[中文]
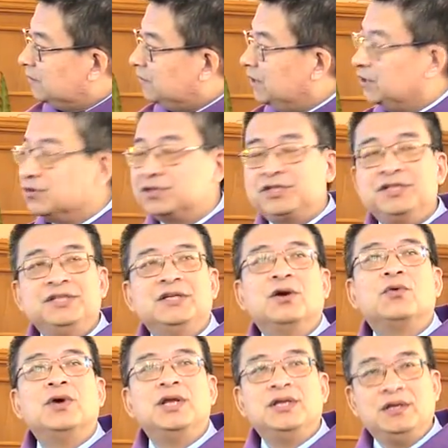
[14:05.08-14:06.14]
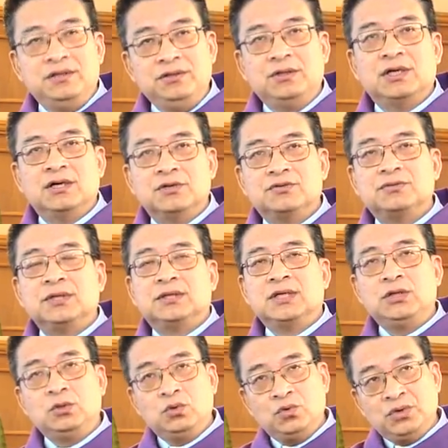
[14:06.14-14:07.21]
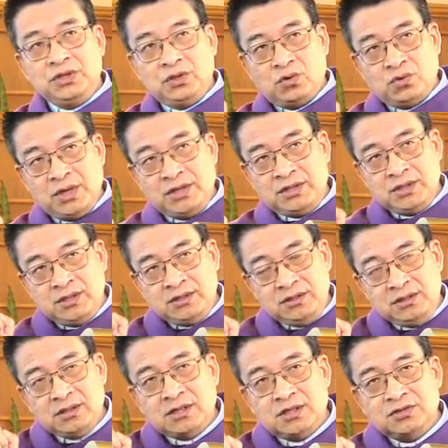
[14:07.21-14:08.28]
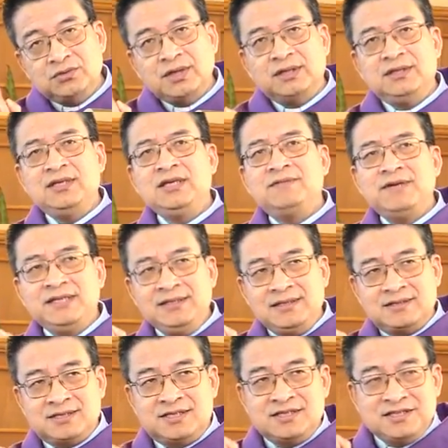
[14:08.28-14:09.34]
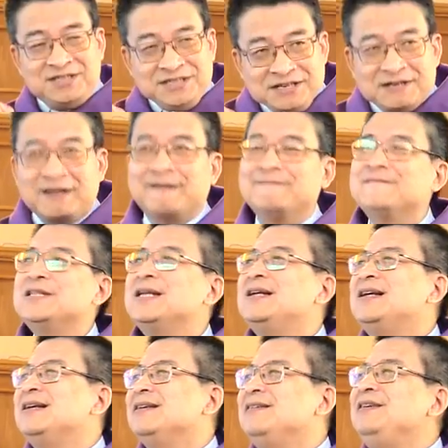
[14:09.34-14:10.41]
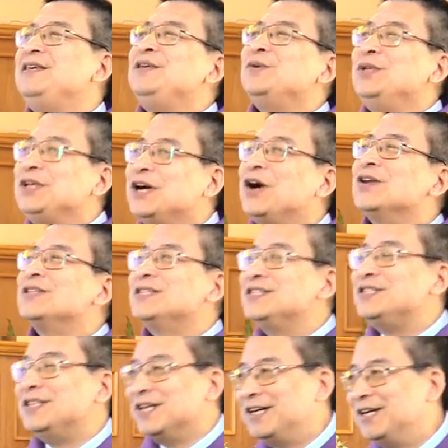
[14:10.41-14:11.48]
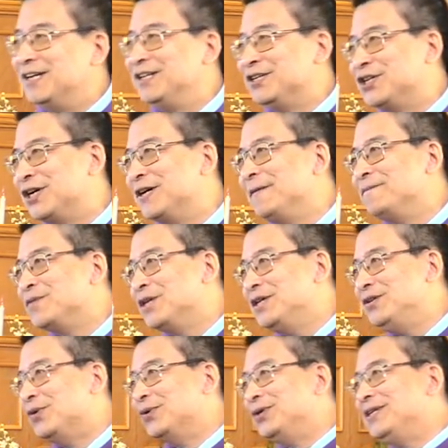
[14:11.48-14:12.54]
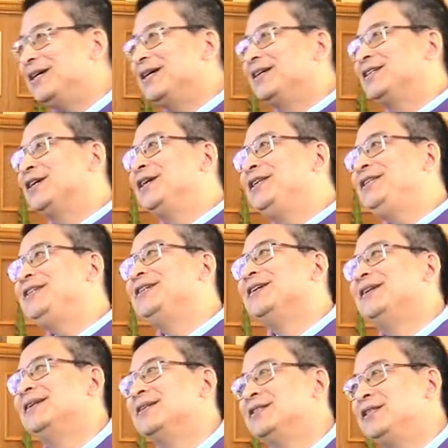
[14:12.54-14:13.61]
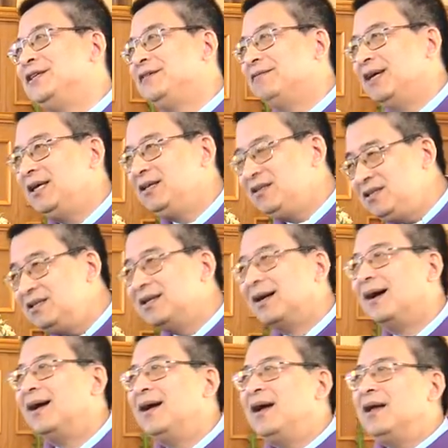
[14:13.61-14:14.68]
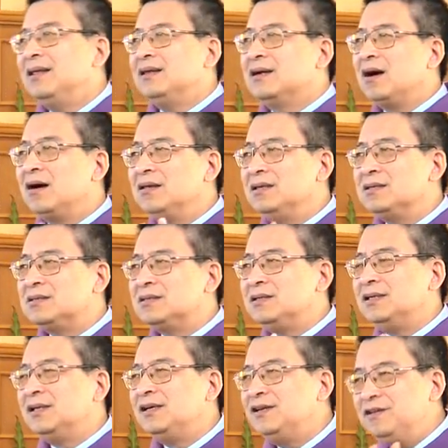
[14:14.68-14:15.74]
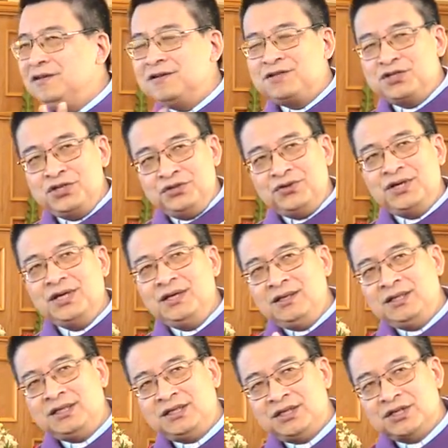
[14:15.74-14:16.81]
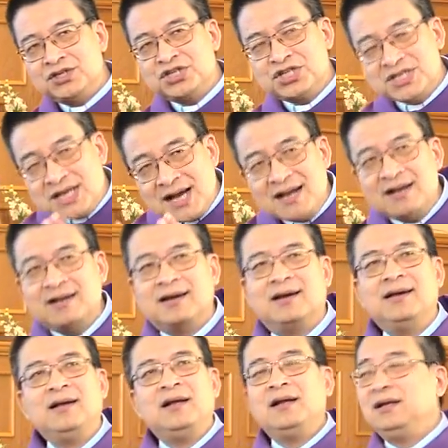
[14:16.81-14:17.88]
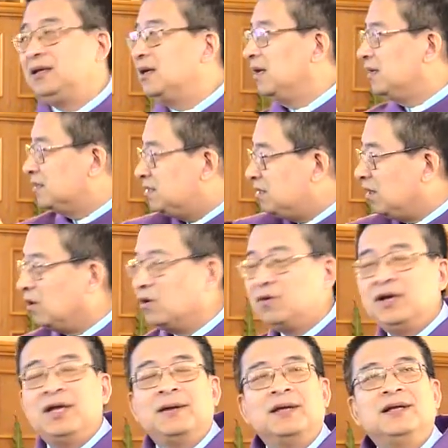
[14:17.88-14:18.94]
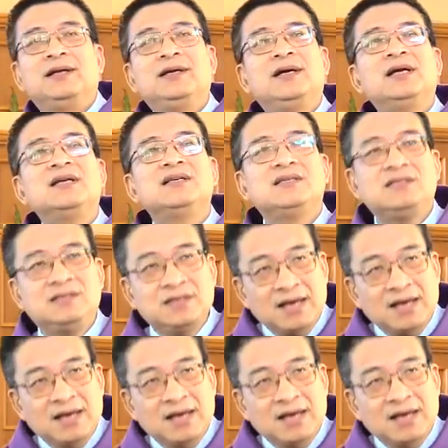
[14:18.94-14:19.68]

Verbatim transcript: 所以，同时你要关心义和罪。但是，如果你关心义和罪，你以为你自义了，你以为你靠自己可以有呃是个义人了，自以为义了，你靠你自己的励志，你就可以行善了，离开了教会，离开了